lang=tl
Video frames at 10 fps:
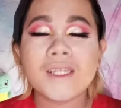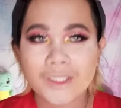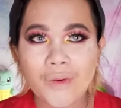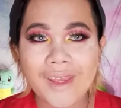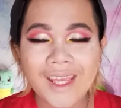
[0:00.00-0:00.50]

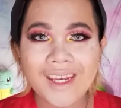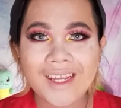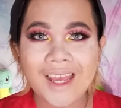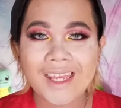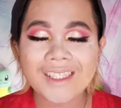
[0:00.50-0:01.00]
So ayan
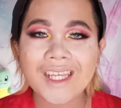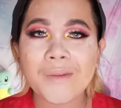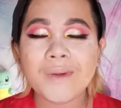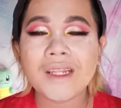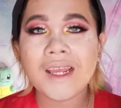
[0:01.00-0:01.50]
guys,
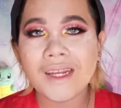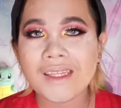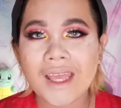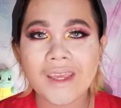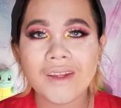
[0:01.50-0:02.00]
nakapaglagay na
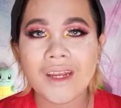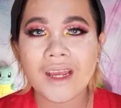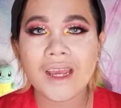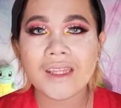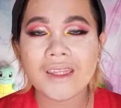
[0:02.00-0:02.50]
tayo
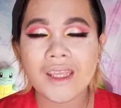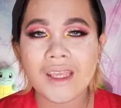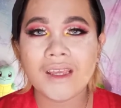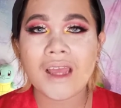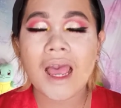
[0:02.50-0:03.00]
ng
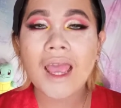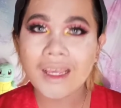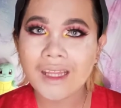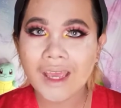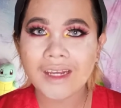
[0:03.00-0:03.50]
ating
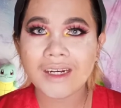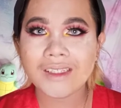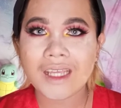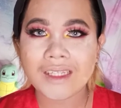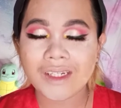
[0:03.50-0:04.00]
eyeliner
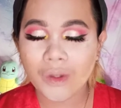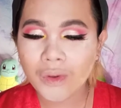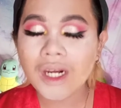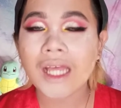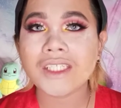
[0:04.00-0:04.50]
sa ating
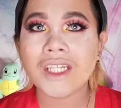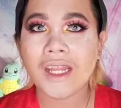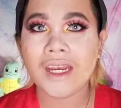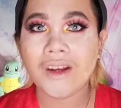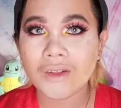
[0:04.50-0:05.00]
lower lash
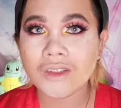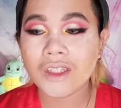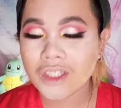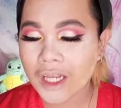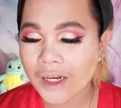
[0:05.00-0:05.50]
line and also
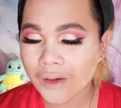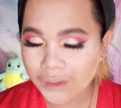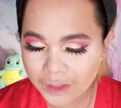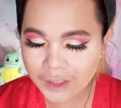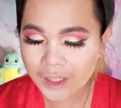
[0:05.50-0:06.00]
the
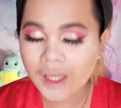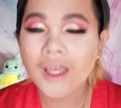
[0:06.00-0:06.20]
shadows.